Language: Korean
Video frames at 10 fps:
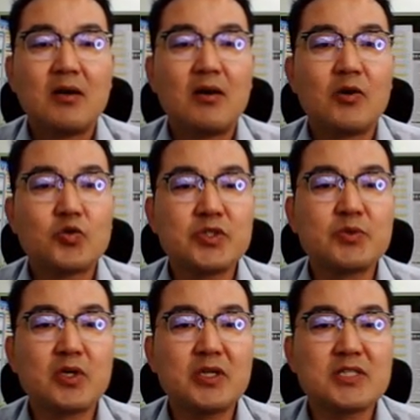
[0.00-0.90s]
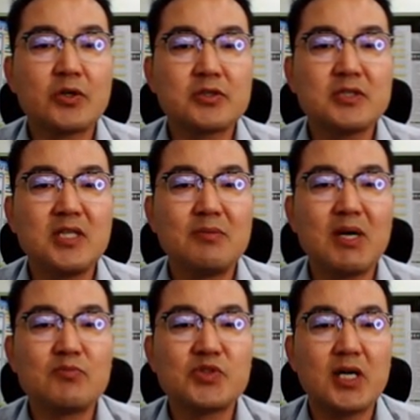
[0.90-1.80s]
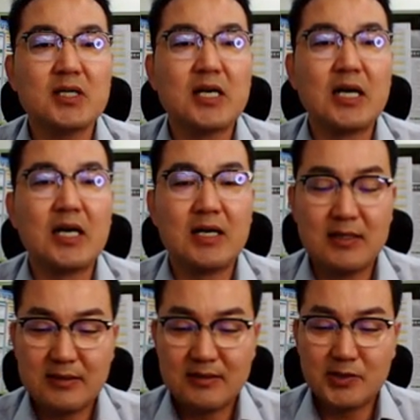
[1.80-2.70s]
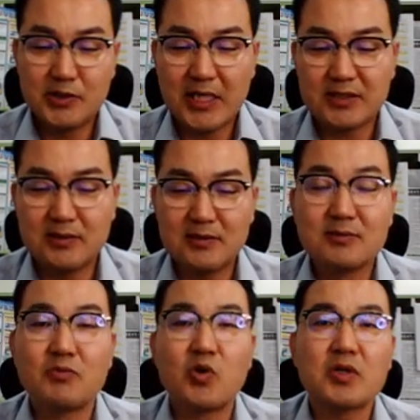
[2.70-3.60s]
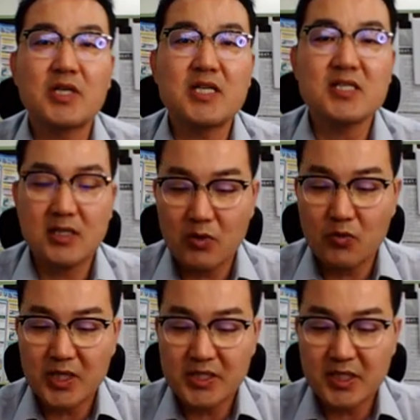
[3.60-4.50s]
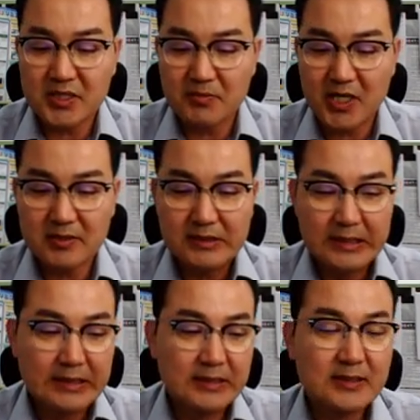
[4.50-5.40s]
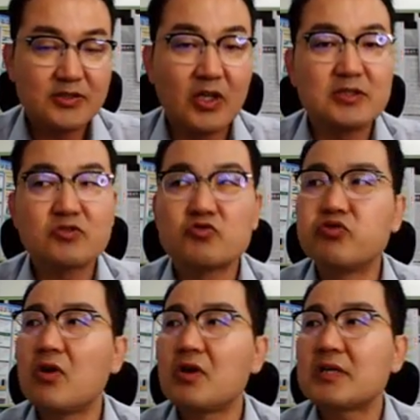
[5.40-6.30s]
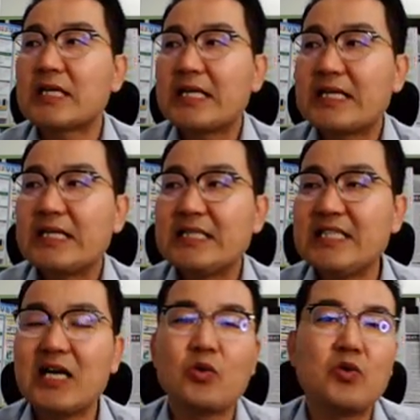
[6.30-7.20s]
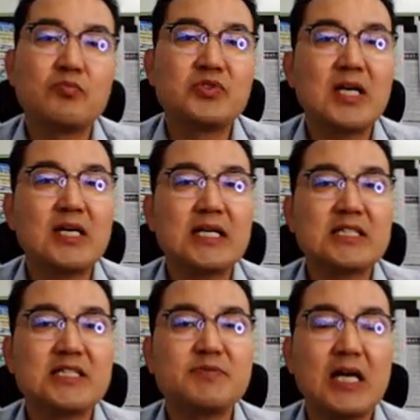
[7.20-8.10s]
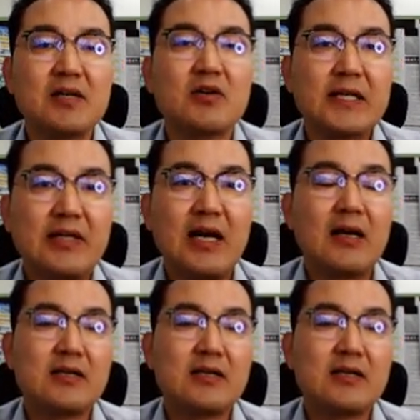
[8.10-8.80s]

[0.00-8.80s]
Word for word: 어, 조심스럽게 저는 일반 분양가가 어, 다들 뭐 그렇게 예상을 하고 계시겠지만 저는 9억 이하로 분양하기는 쉽지 않을 것 같다.